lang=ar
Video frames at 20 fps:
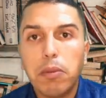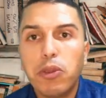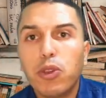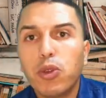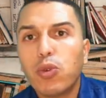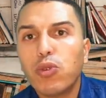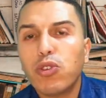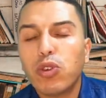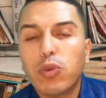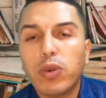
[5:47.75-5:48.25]

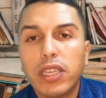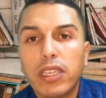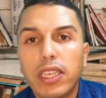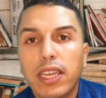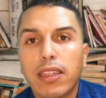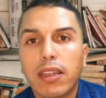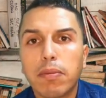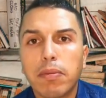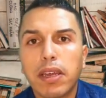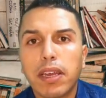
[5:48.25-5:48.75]
ما تيكونش شي واحد
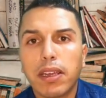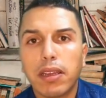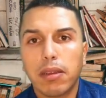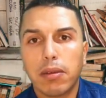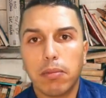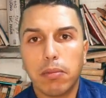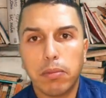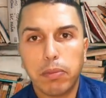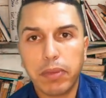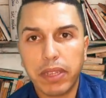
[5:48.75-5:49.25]
تيهضر
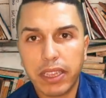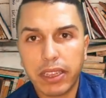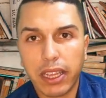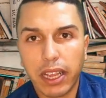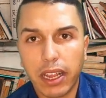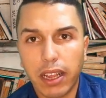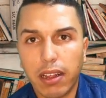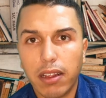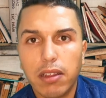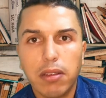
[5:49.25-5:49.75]
معاك
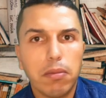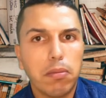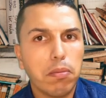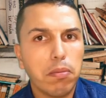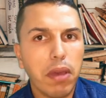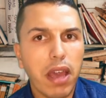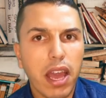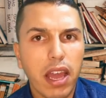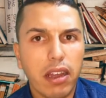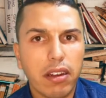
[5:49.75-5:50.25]
بمنطق
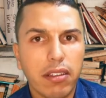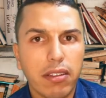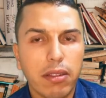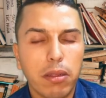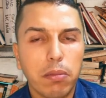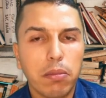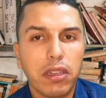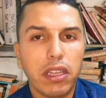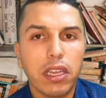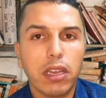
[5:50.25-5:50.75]
بارد
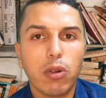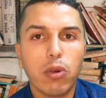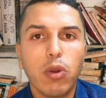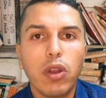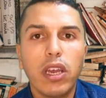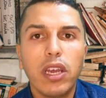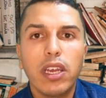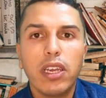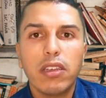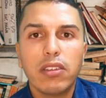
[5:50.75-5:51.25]
الدم
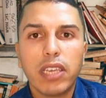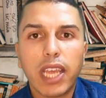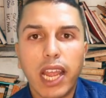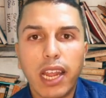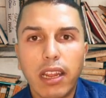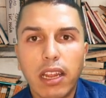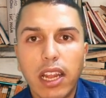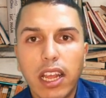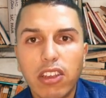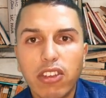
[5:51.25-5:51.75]
ديالو
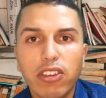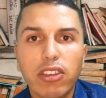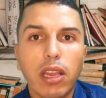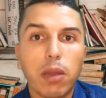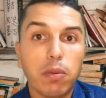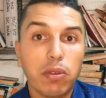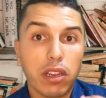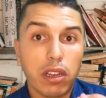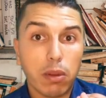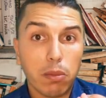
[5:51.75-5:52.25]
تيحل
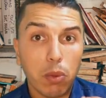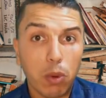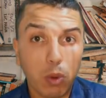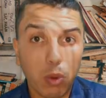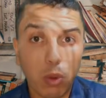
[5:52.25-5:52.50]
الاشياء بشكل